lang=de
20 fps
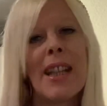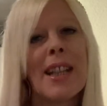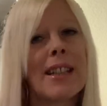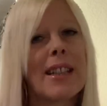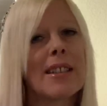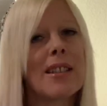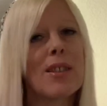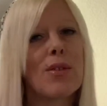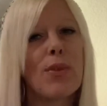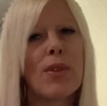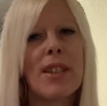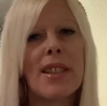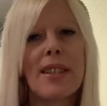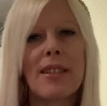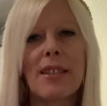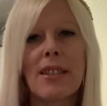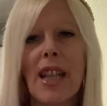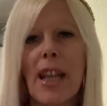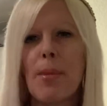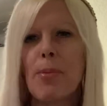Das ist für eine
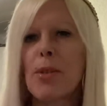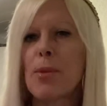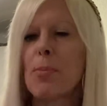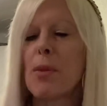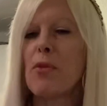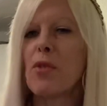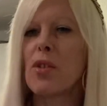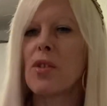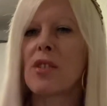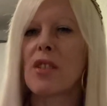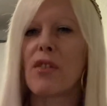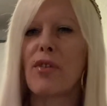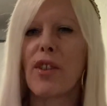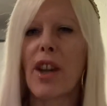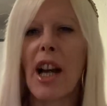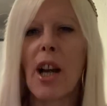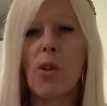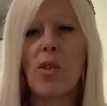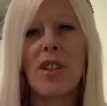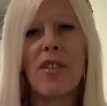selbstbewusste
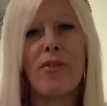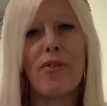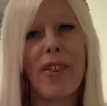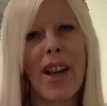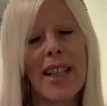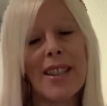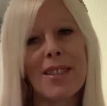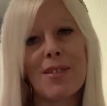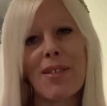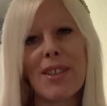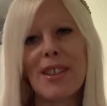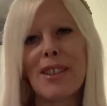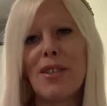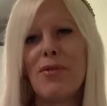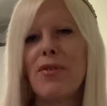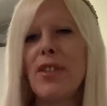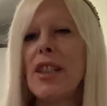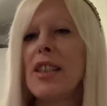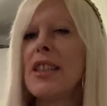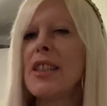Frau, die weiß, was sie
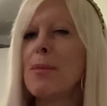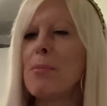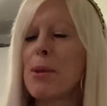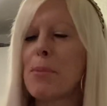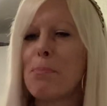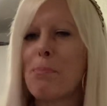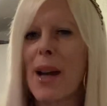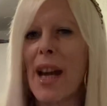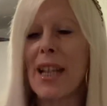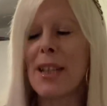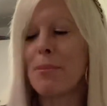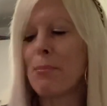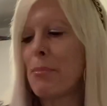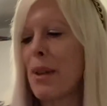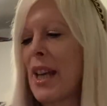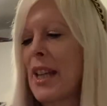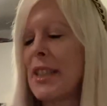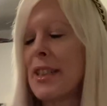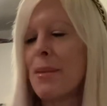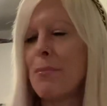will, die mit beiden
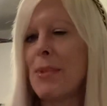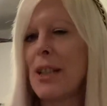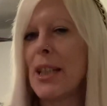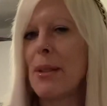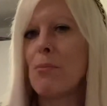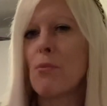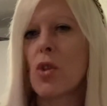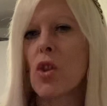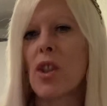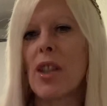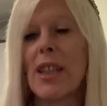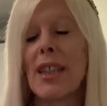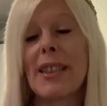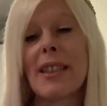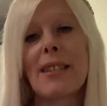Beinen im Leben steht.